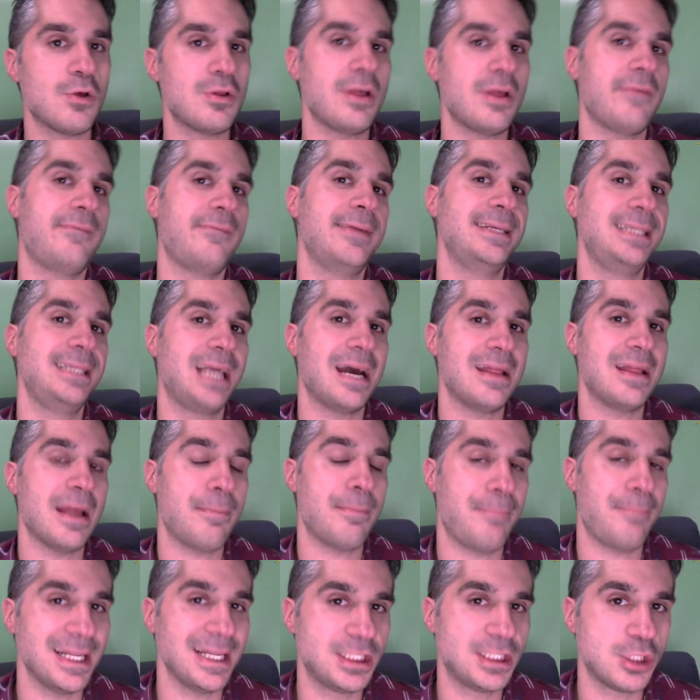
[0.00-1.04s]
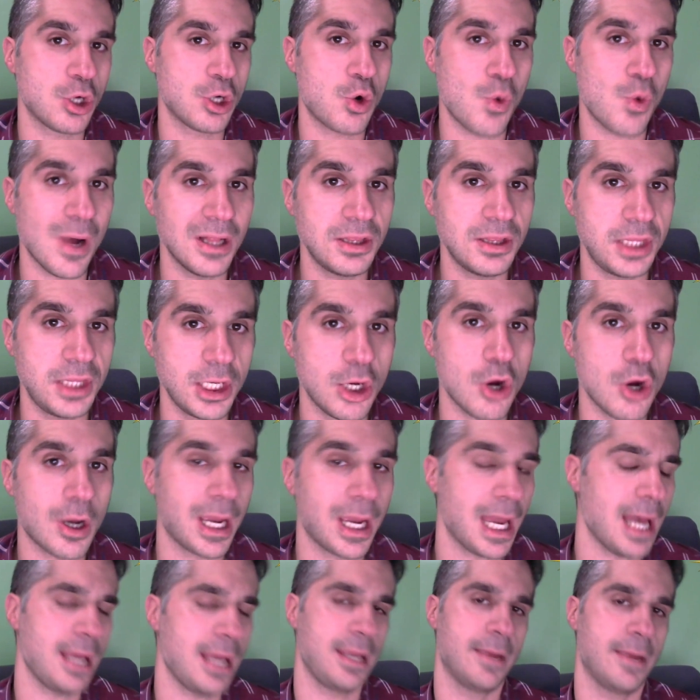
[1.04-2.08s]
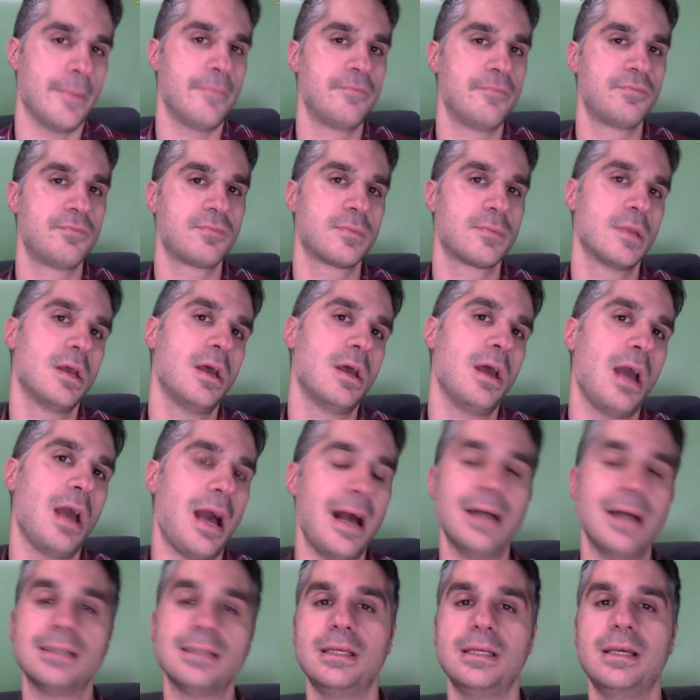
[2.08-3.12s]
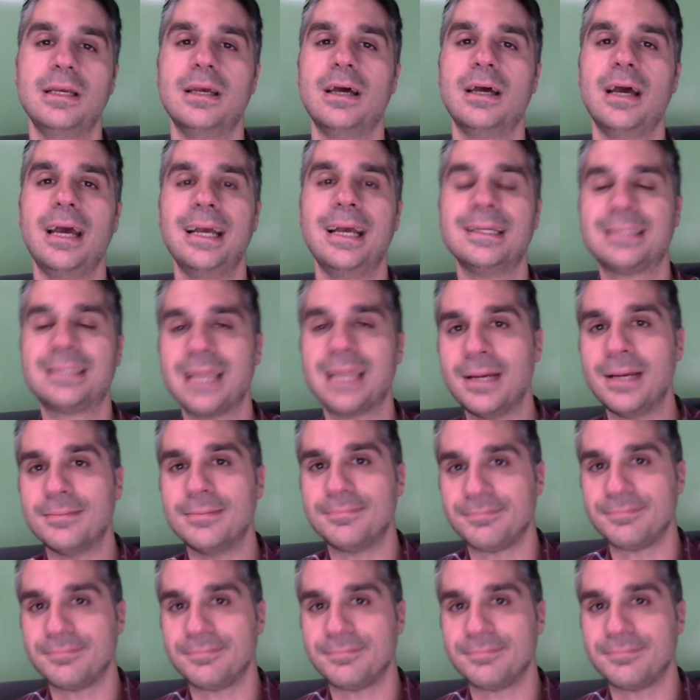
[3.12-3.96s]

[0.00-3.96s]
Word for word: de física de pecho cuántico que hay. Es decir, ese,